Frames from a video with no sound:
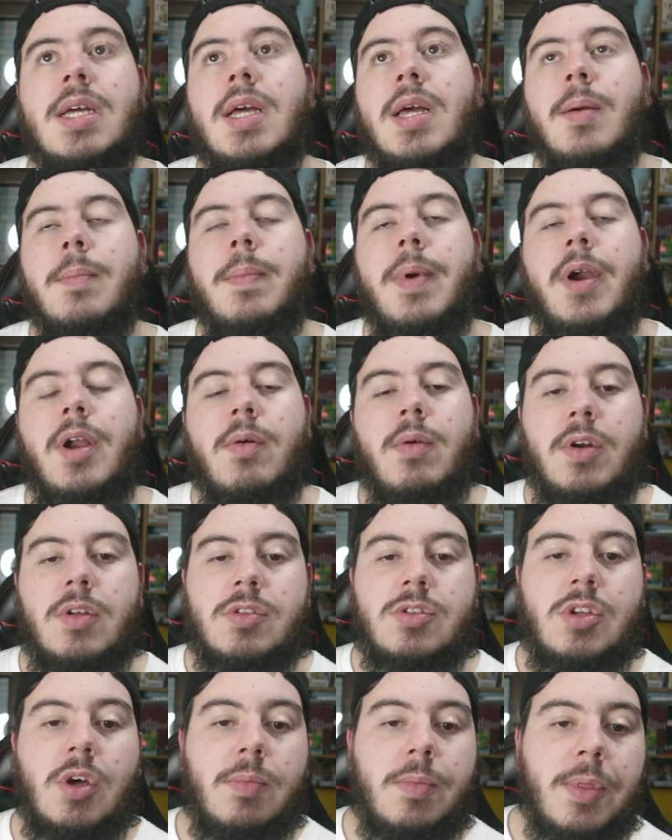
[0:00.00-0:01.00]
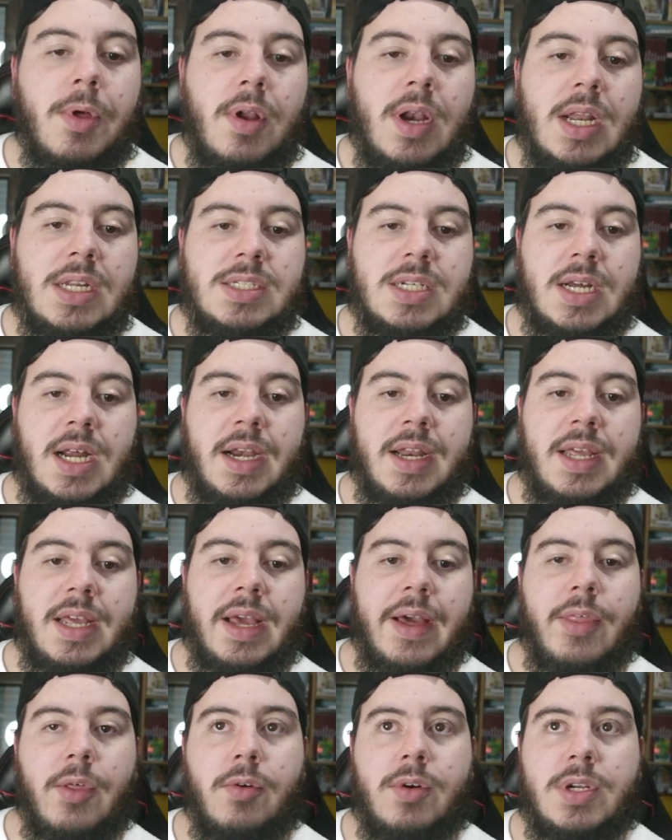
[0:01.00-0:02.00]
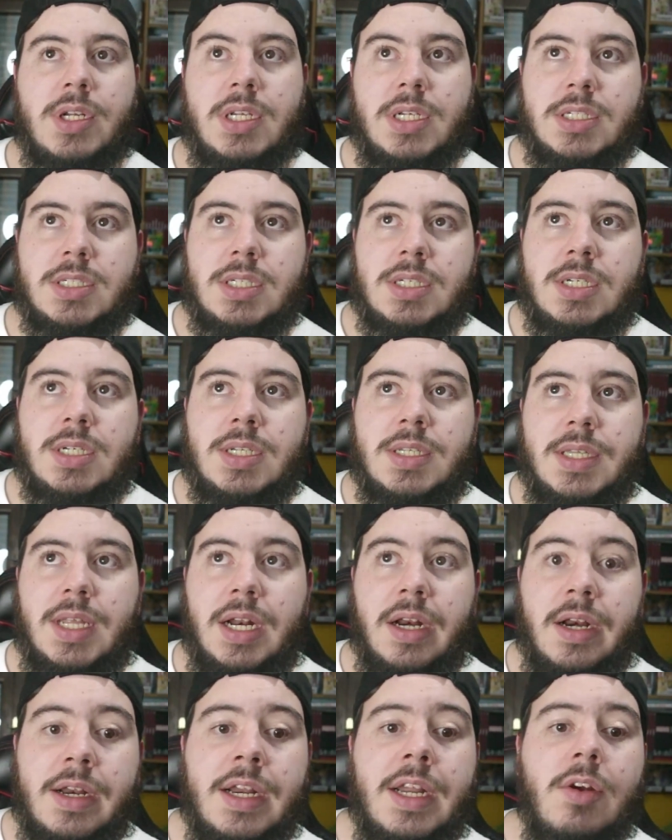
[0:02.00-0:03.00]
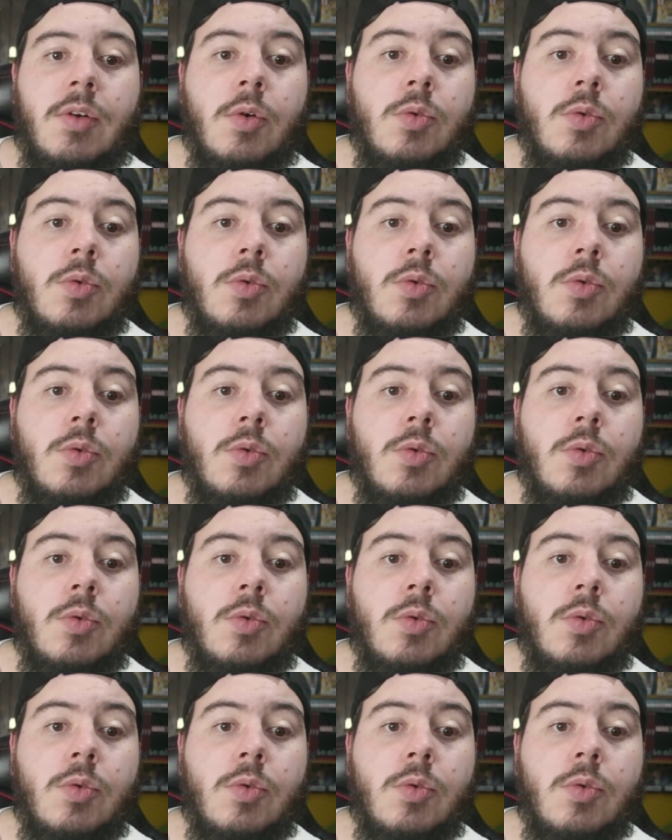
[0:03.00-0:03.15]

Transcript: Pero bueno, top dollar sacaría a Donis del ring.